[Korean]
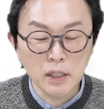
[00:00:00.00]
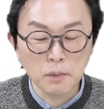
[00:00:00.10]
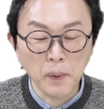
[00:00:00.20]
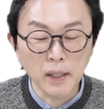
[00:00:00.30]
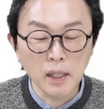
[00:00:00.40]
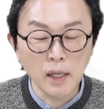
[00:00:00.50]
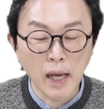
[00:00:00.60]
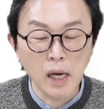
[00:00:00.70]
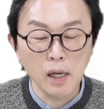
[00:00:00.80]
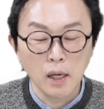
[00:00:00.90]
이십팔일
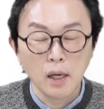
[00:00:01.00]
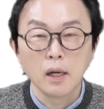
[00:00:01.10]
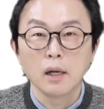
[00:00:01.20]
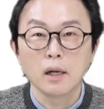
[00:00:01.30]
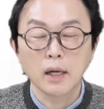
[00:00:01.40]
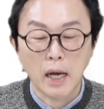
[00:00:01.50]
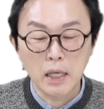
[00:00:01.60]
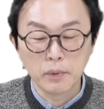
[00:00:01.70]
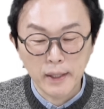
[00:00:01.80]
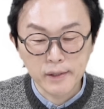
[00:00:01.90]
날
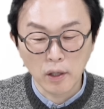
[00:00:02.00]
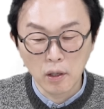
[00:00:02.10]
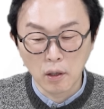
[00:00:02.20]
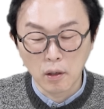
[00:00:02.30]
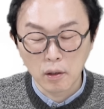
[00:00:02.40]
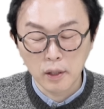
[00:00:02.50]
가입을 했어요.